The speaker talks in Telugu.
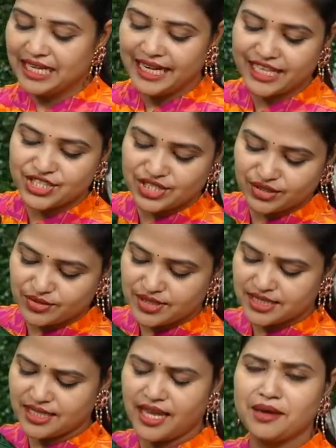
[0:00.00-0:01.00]
నెక్స్ట్
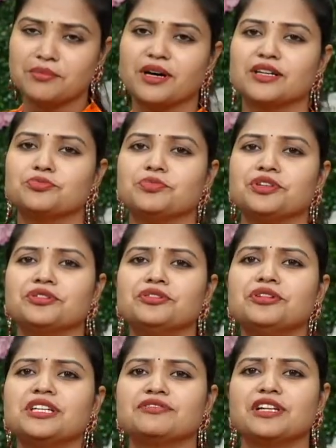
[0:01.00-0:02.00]
సేమ్
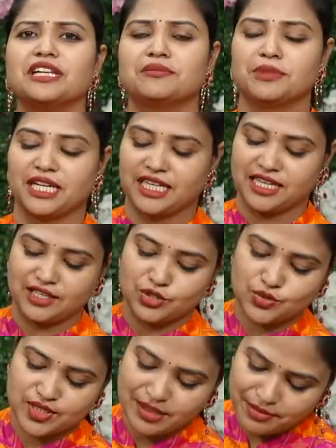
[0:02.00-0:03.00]
బ్యూటిఫుల్ మనకి ఇక్కడ
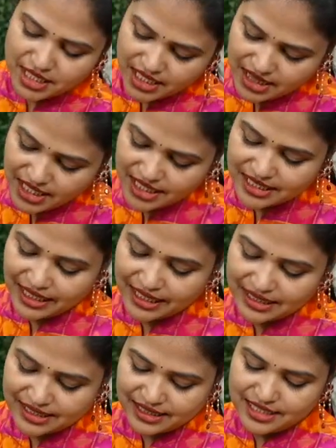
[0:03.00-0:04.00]
చూస్తే మెహందీ
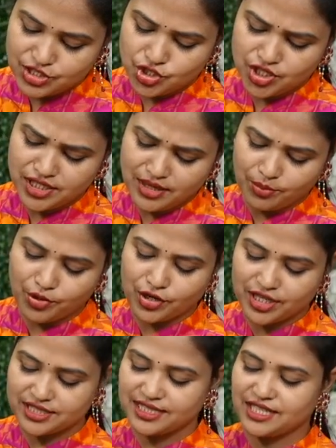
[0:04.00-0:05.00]
గ్రీన్ కలర్ చిన్న
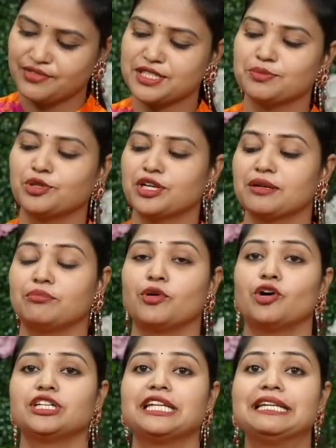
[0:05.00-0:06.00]
బార్డర్ సీక్వెన్స్ బార్డర్
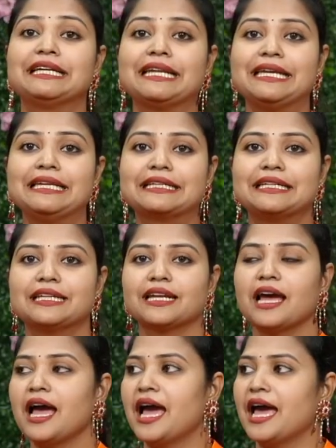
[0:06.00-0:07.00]
బాటిల్ గ్రీన్
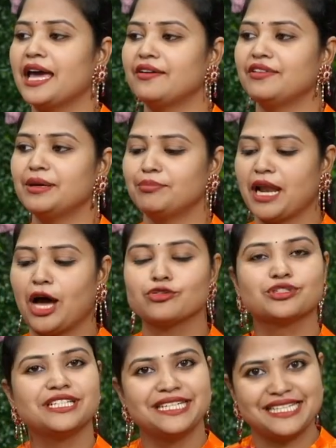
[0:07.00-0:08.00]
కలర్ హెవీ
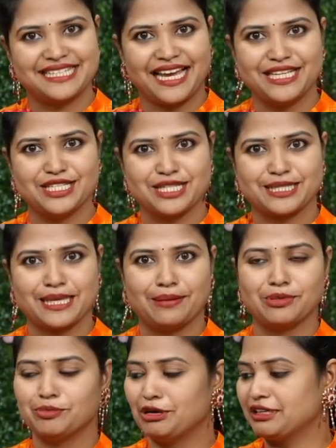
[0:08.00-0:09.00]
బ్లౌజ్ ని డిజైన్
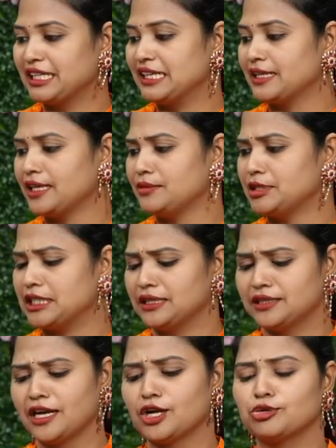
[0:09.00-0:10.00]
చేసాము బాటిల్ గ్రీన్ మీద
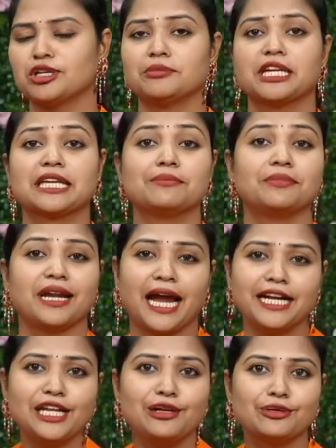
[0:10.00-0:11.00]
అంతా కూడా మనకి
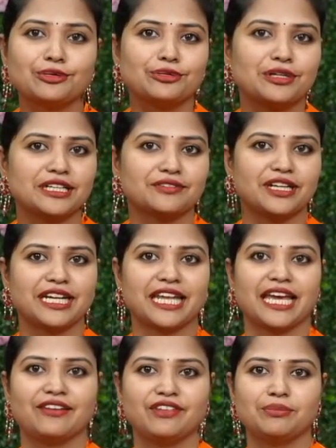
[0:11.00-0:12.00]
బ్రైడల్ లుక్
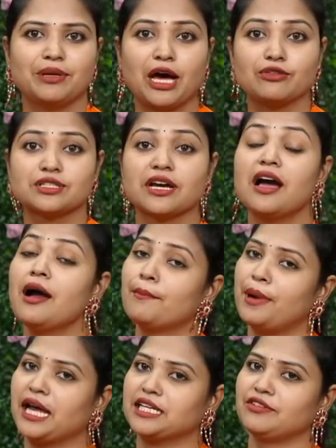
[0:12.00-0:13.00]
ఉన్నటువంటి హెవీ బ్లౌజ్
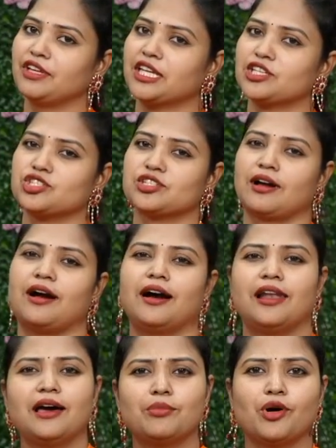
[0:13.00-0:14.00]
పార్టీ వేర్ కి
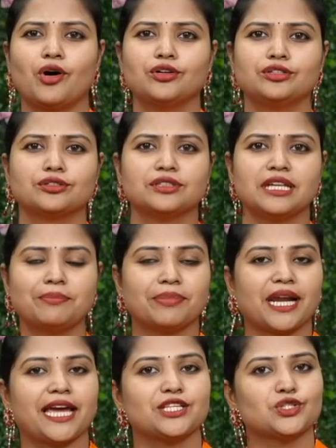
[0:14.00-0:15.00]
చాలా బాగుంటుంది
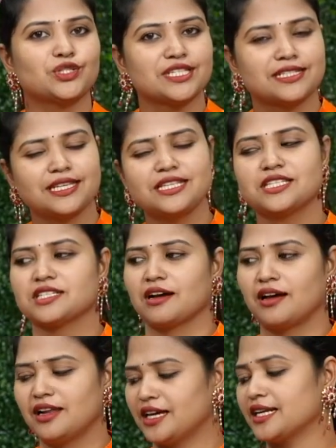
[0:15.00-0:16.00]
ప్రైస్ వచ్చేసి
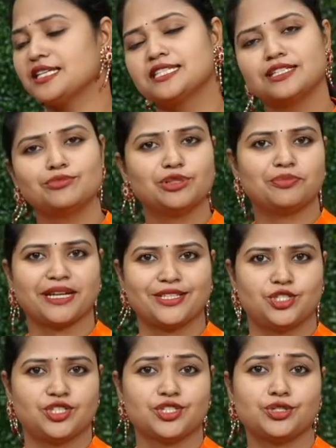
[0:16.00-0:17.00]
చాలా రీజనబుల్
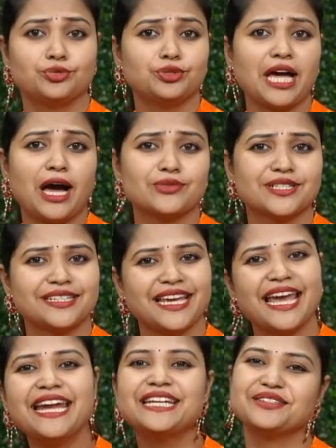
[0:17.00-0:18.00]
ప్రైస్ జస్ట్ టూ థౌజండ్
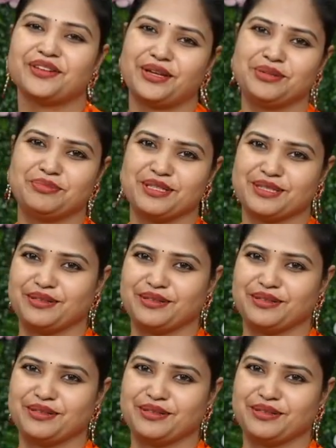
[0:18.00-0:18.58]
ఎయిటీ ఫైవ్ రూపీస్